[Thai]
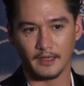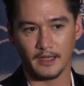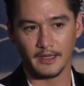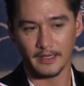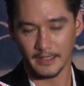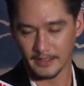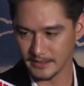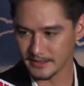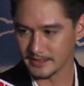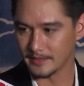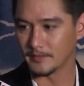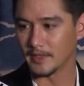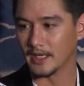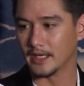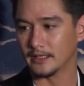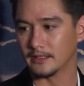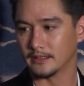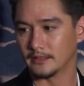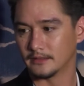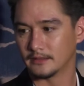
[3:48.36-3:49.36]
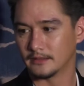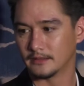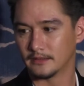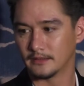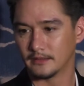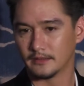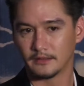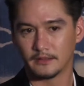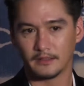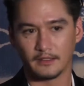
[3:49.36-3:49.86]
อันนั้นสำคัญ
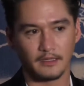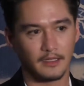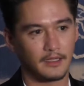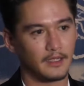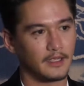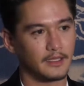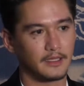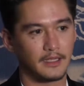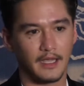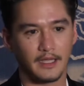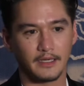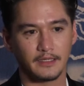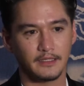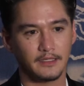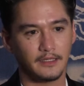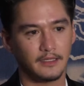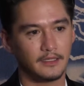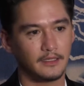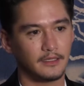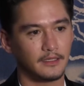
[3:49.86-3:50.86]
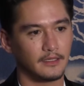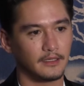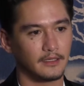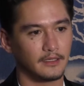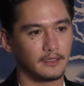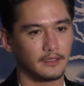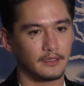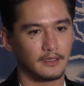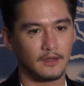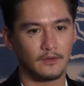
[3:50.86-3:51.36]
แล้วไอการที่
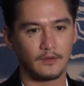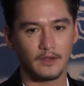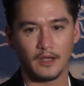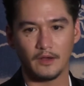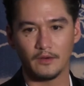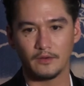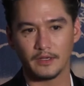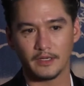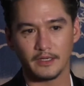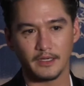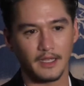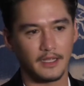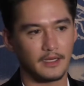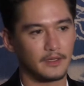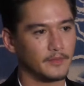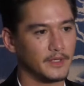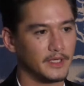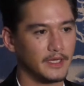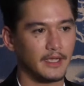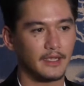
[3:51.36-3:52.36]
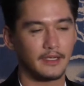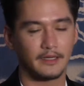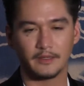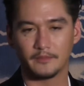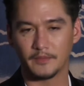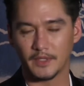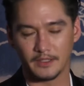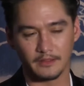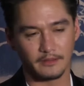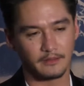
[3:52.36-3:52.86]
เราเข้ากันได้หรือไม่ได้น
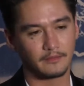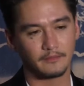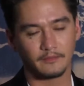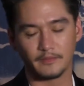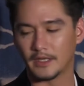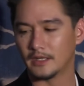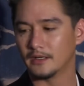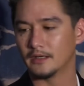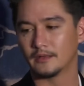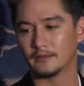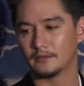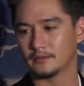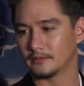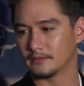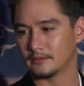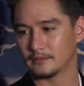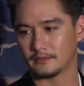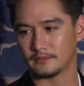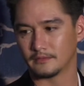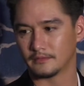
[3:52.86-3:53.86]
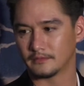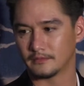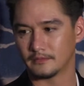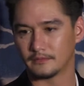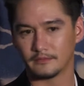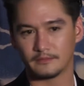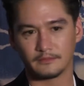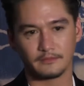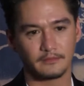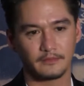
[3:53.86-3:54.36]
นั้นมันเป็นเรื่อง
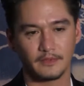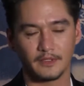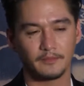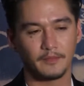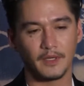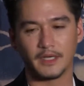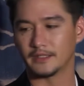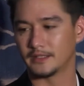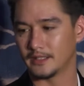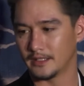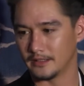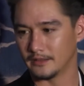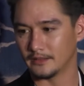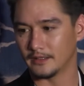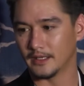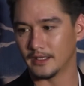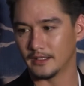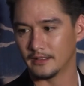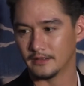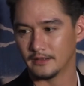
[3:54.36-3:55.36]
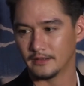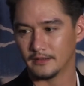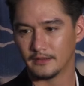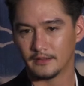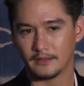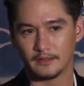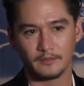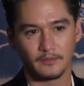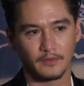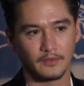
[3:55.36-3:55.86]
เรื่องปกติอยู่แล้ว
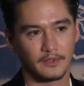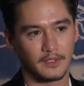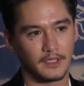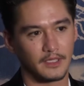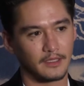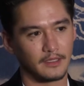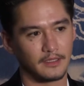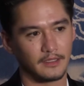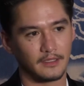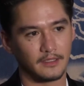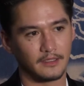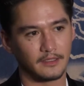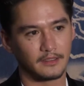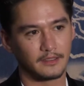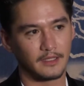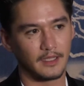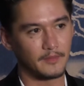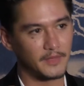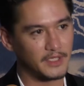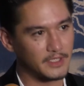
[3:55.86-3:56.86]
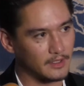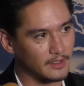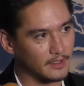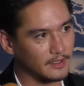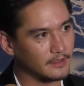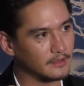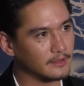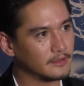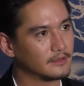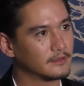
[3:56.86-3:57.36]
เลยถ้ามันจะ
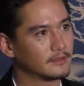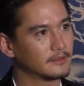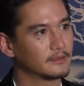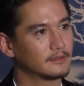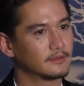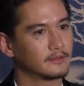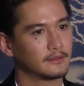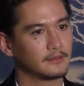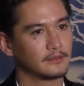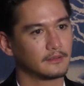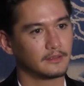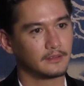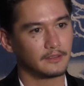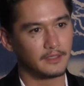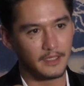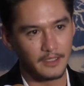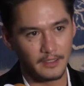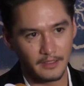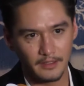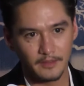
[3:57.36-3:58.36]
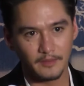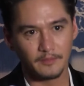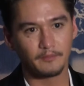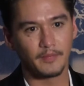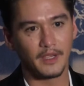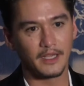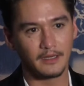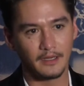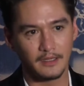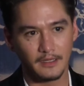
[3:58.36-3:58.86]
ดี
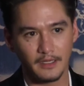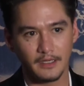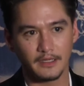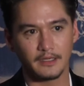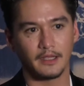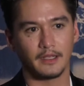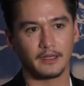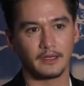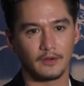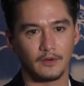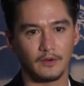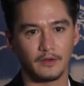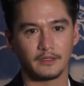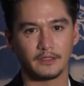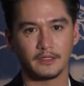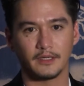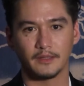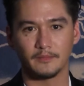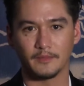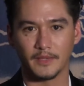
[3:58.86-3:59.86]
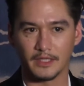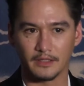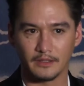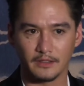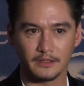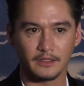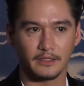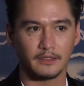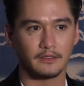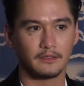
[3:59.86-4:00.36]
ไปเรื่อย ๆ ในอนาคตเนี่ยมัน
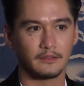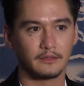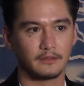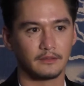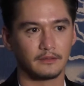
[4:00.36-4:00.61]
ก็ต้อง